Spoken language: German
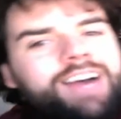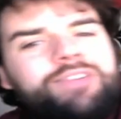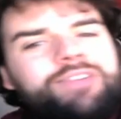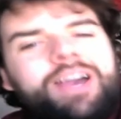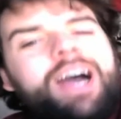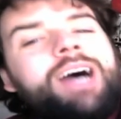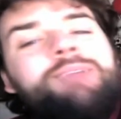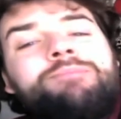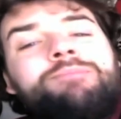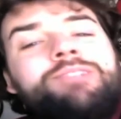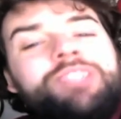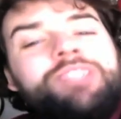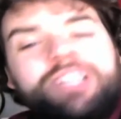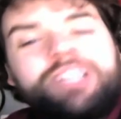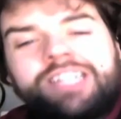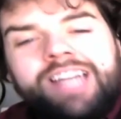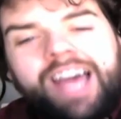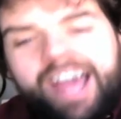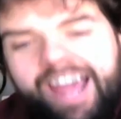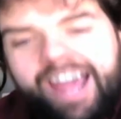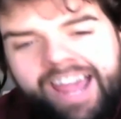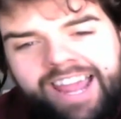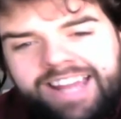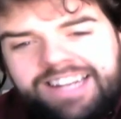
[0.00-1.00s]
wir haben
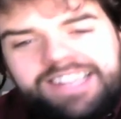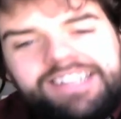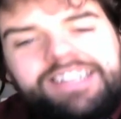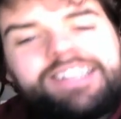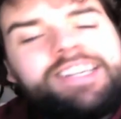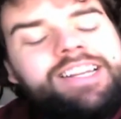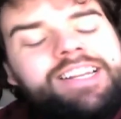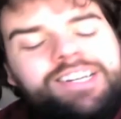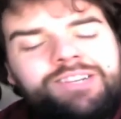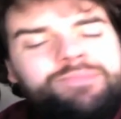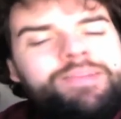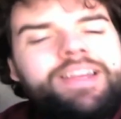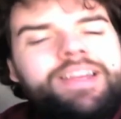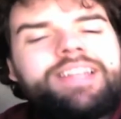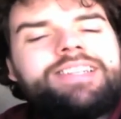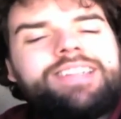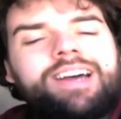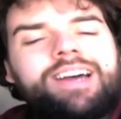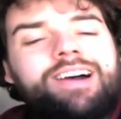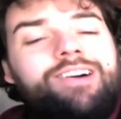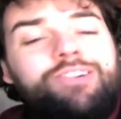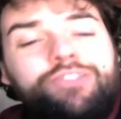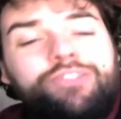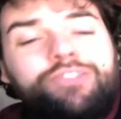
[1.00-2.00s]
schon einige
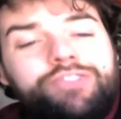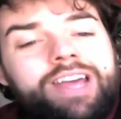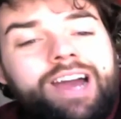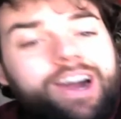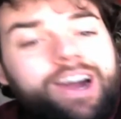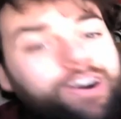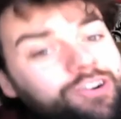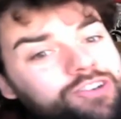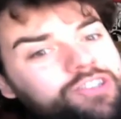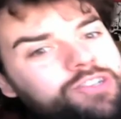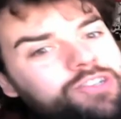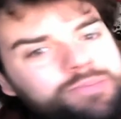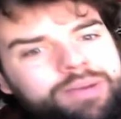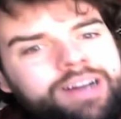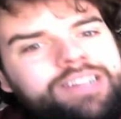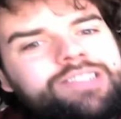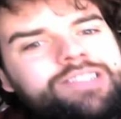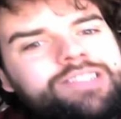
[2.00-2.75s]
Kilometer auf der Autobahn